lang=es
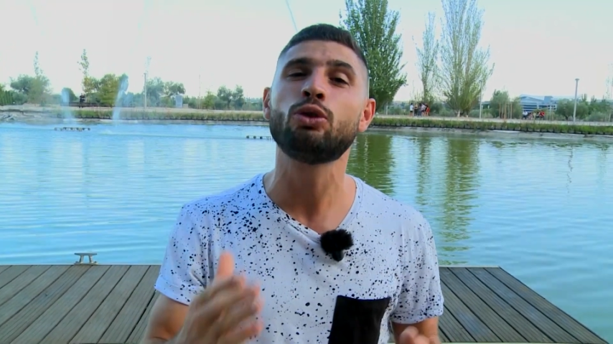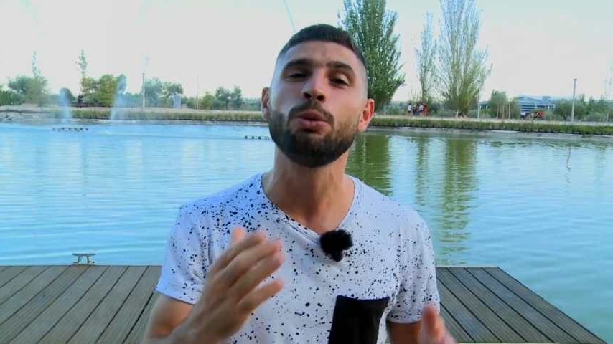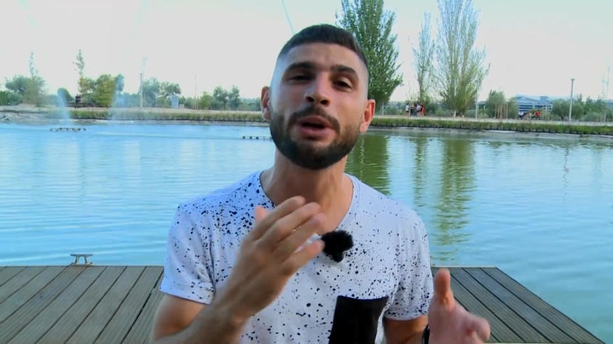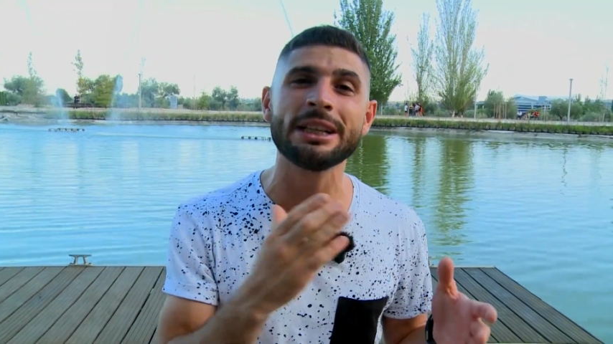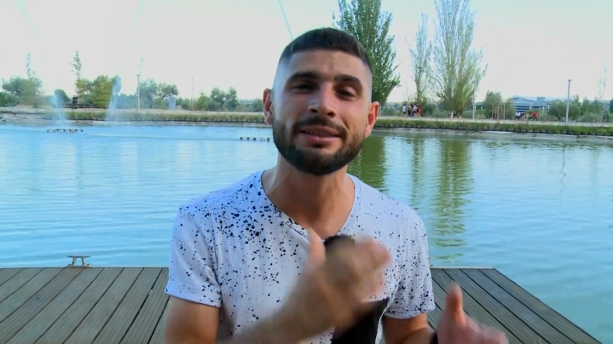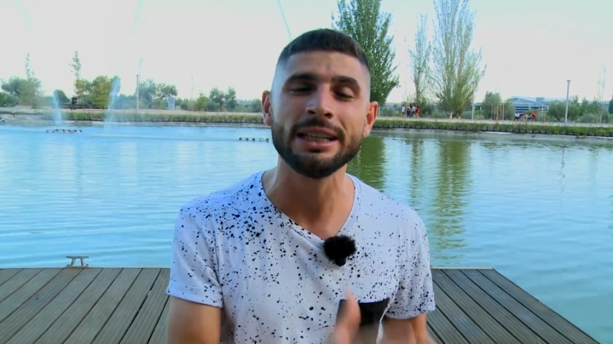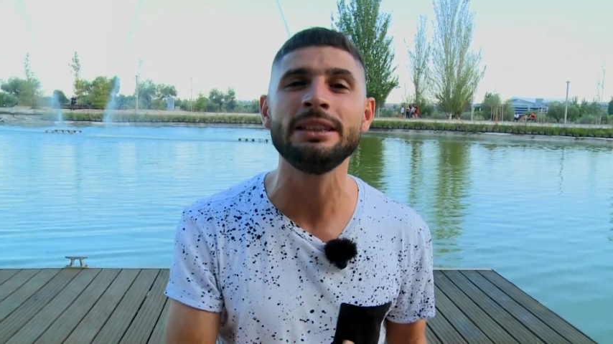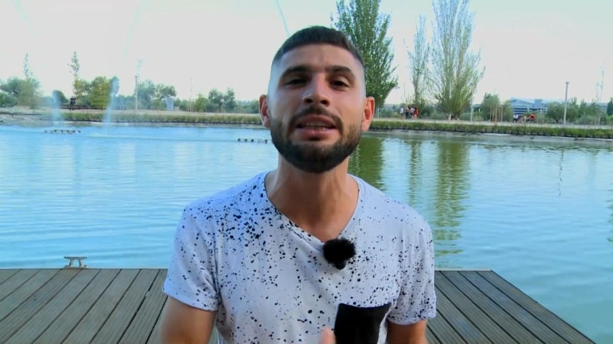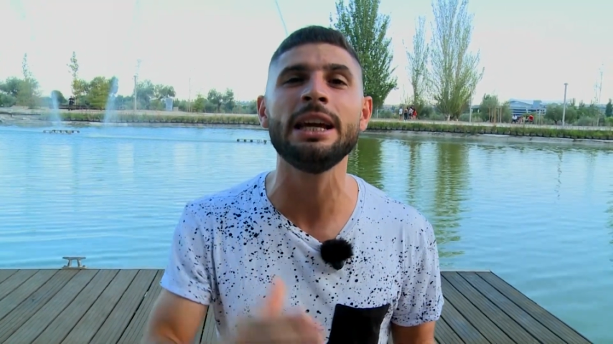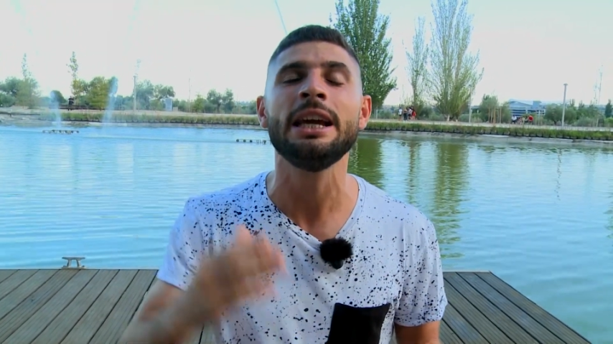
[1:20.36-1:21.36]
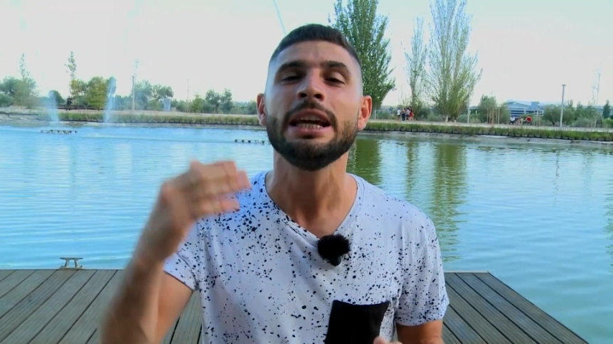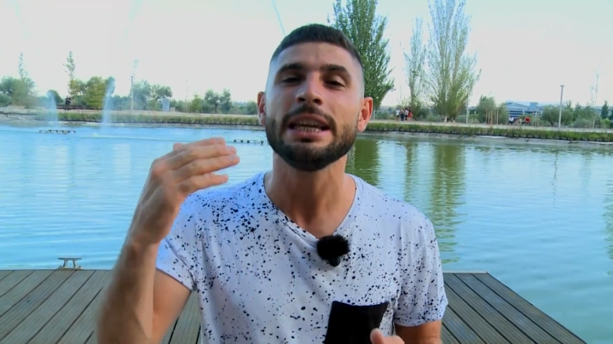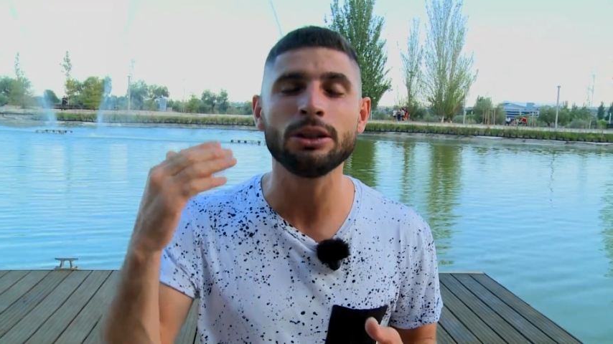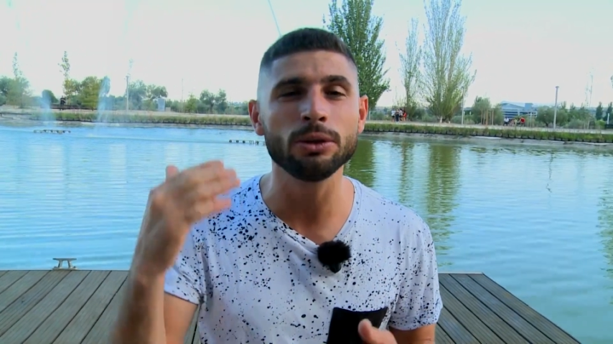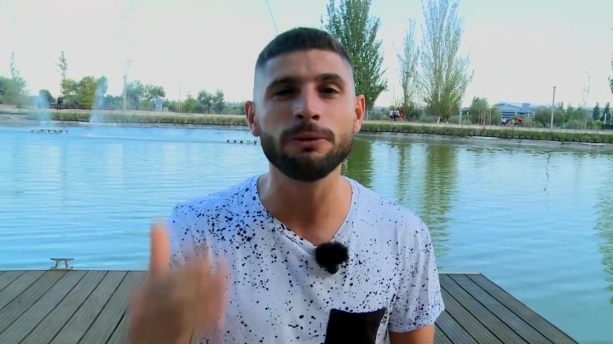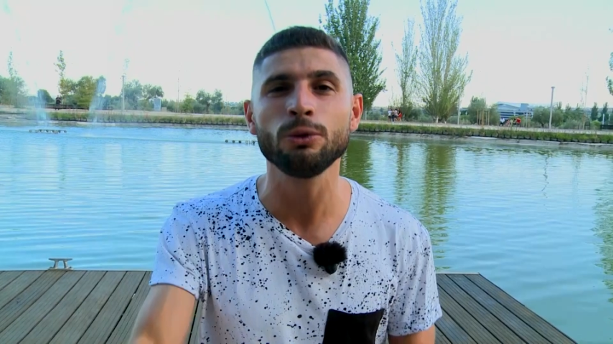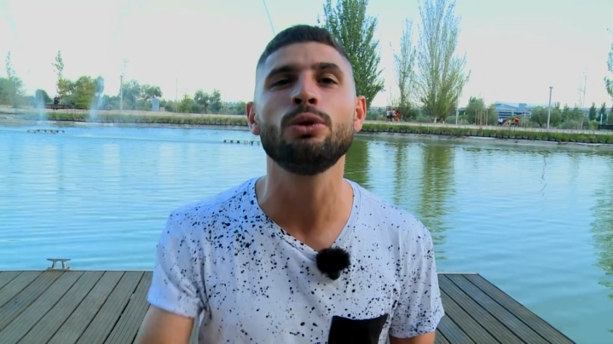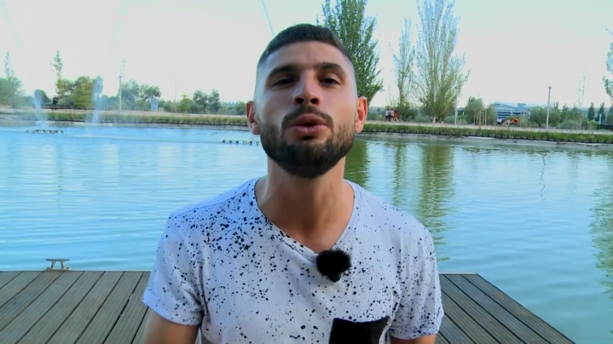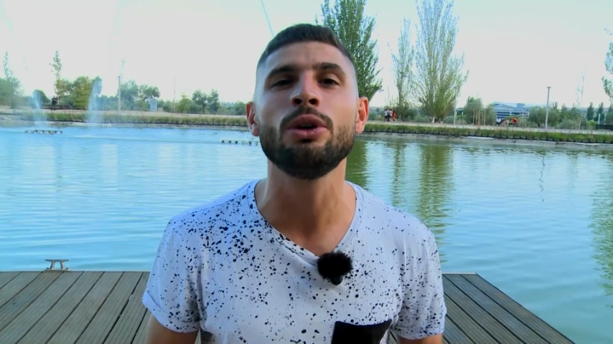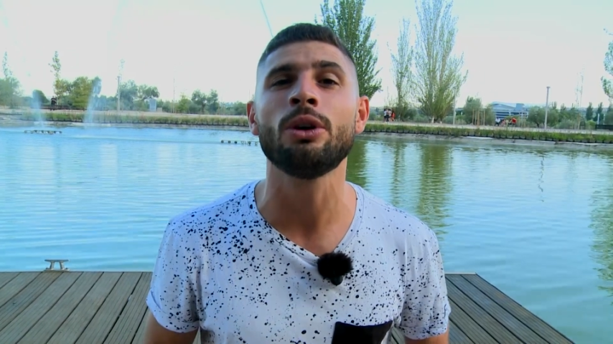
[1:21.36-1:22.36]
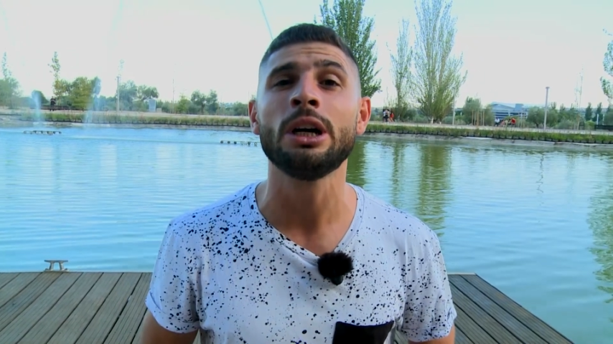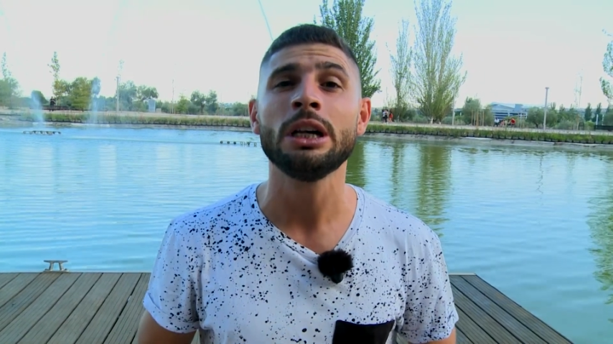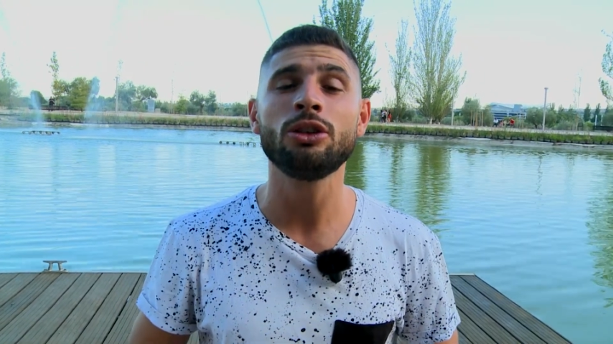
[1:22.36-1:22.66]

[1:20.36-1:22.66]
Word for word: tu presente y tu futuro.